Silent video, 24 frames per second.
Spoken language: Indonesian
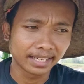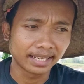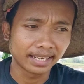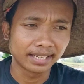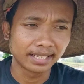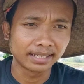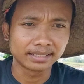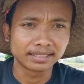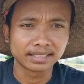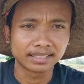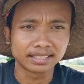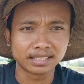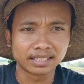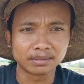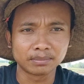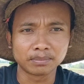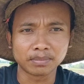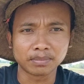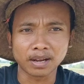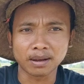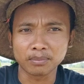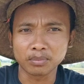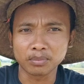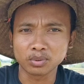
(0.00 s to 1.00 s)
ya
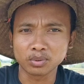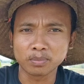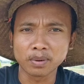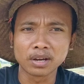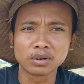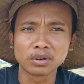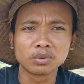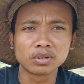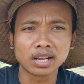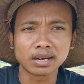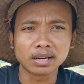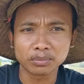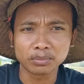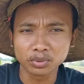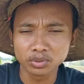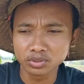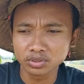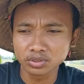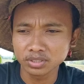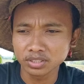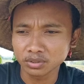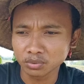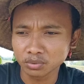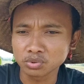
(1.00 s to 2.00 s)
kapur bangunan
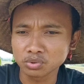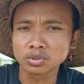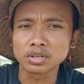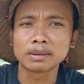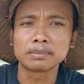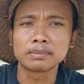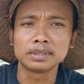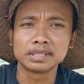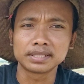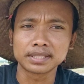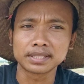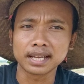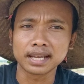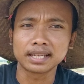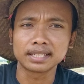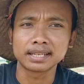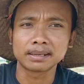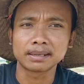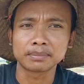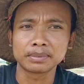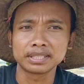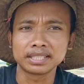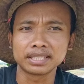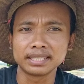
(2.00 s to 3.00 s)
pun itu juga bisa
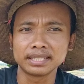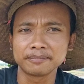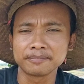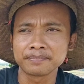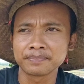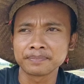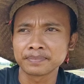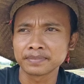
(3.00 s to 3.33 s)
yang penting